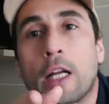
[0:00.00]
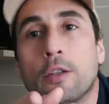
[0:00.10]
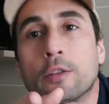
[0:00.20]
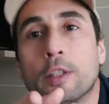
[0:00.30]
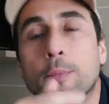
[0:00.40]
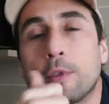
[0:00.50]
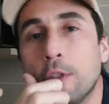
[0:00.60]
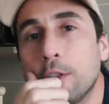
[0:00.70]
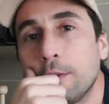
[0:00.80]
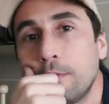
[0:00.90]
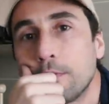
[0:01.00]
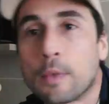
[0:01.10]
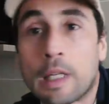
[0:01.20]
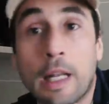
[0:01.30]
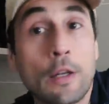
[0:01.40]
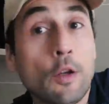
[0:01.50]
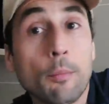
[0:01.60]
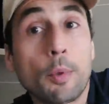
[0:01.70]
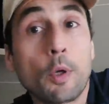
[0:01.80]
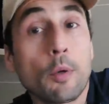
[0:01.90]
Concepción. Las
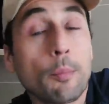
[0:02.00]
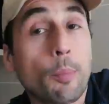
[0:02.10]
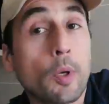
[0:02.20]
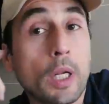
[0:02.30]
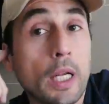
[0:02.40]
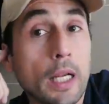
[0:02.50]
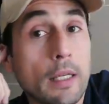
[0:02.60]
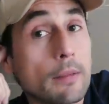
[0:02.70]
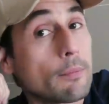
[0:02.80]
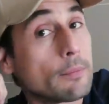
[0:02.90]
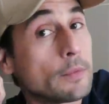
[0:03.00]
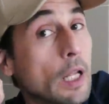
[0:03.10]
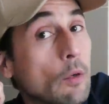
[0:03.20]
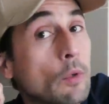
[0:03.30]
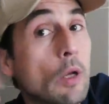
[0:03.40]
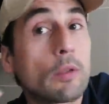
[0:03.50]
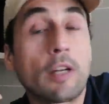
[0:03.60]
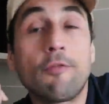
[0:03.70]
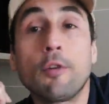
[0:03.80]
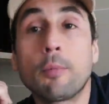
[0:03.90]
nombro porque de alguna u
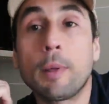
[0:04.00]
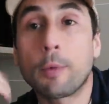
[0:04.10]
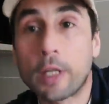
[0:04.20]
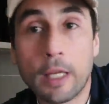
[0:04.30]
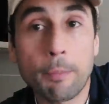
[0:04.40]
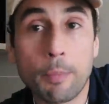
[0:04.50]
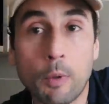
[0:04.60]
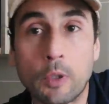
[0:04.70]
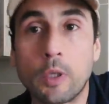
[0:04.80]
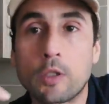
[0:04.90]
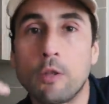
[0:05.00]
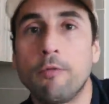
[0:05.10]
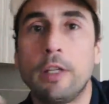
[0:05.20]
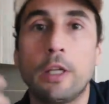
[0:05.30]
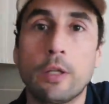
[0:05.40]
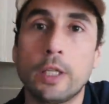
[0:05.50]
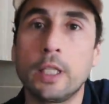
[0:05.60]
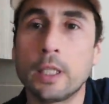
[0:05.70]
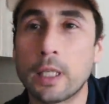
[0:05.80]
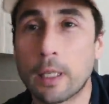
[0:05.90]
otra forma, por ejemplo, cuando he hecho los videos de
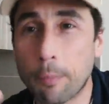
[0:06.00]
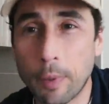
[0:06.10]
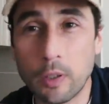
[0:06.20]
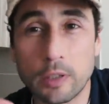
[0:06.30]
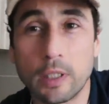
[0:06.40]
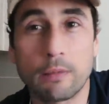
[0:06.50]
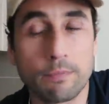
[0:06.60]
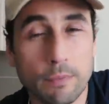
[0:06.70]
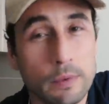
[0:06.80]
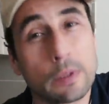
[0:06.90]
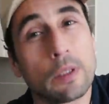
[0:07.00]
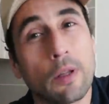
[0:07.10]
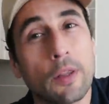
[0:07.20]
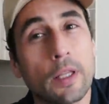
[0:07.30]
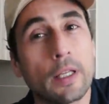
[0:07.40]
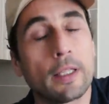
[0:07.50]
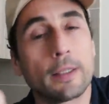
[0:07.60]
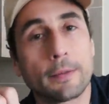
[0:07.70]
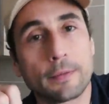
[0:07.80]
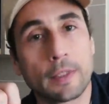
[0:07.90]
tiendas, que espero hacer los
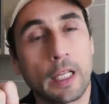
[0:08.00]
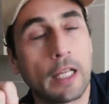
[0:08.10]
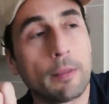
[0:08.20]
de que hay en